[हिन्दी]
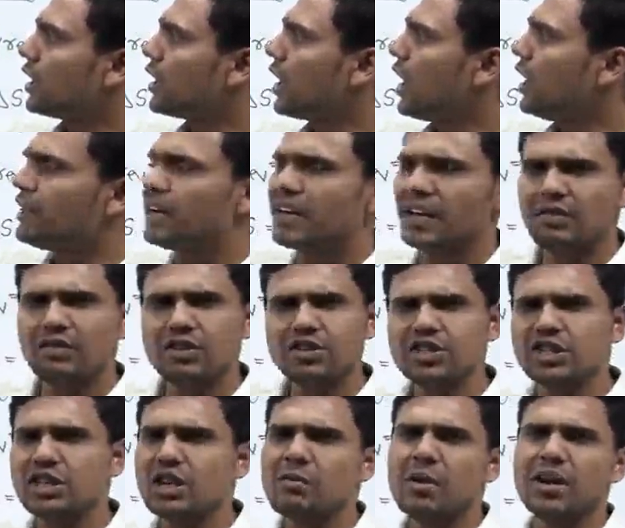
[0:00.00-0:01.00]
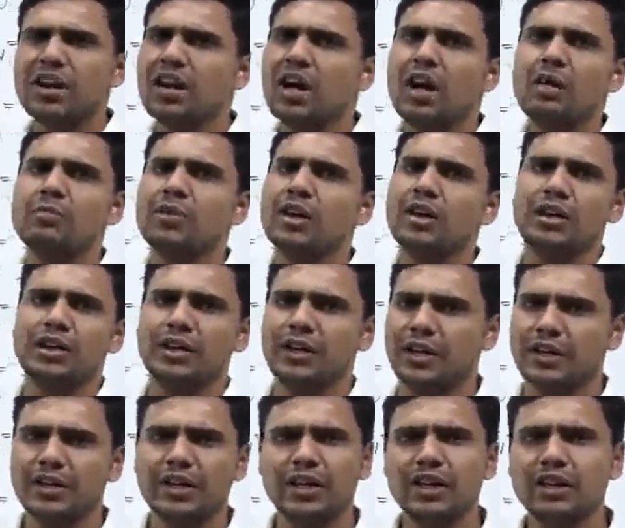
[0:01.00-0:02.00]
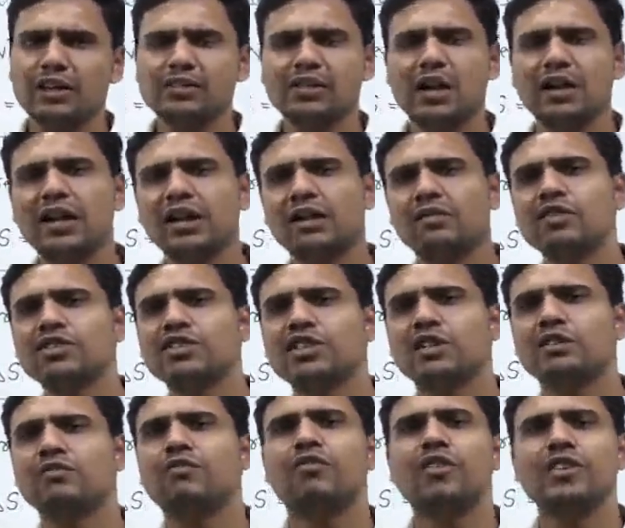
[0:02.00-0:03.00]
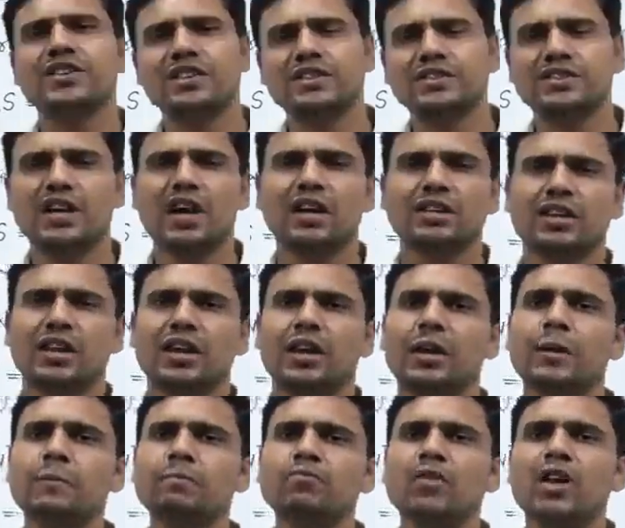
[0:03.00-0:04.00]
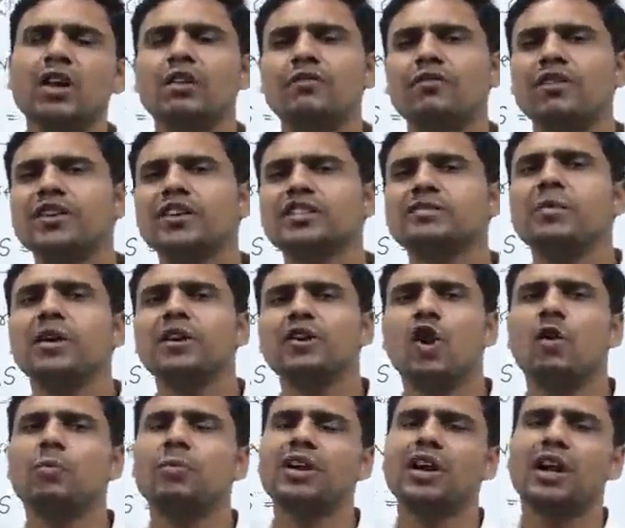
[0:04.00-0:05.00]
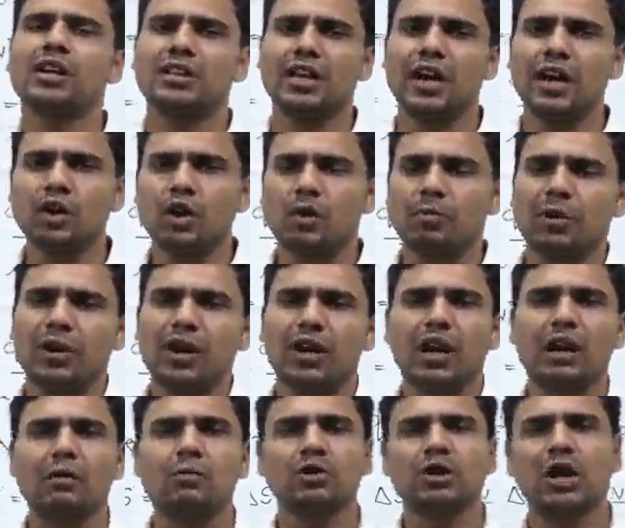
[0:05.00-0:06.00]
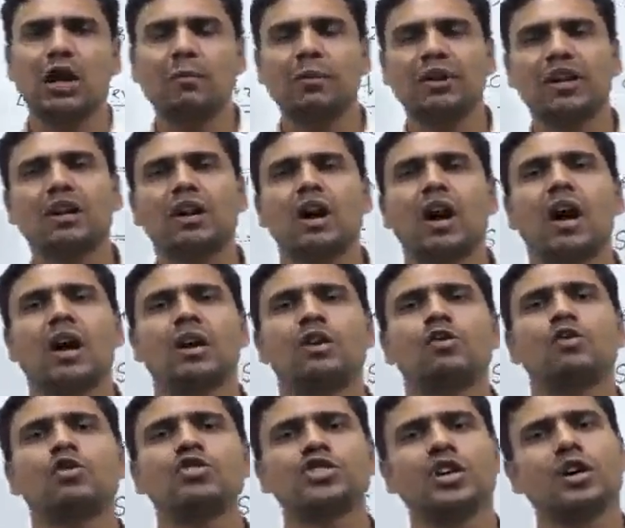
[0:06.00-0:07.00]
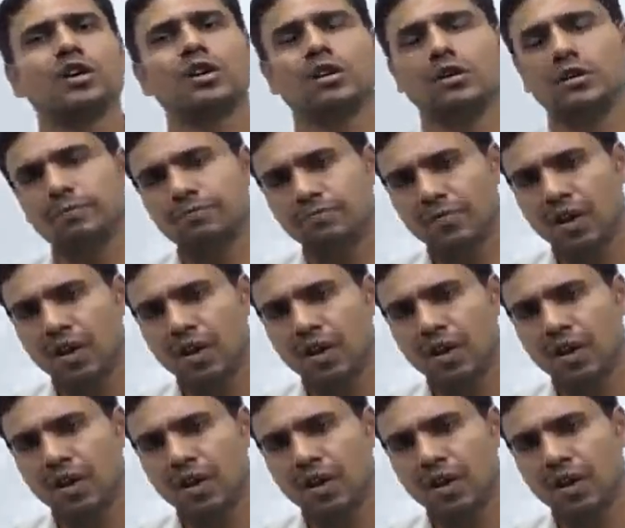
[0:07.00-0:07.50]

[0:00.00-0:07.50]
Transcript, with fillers: का डेरिवेशन हमारे काम का नहीं है ये इसका डेरिवेशन फिजिक्स से आता है फिजिक्स में एक टॉपिक आता है टॉपिक का नाम होता है बेटा कार्नोट चक्र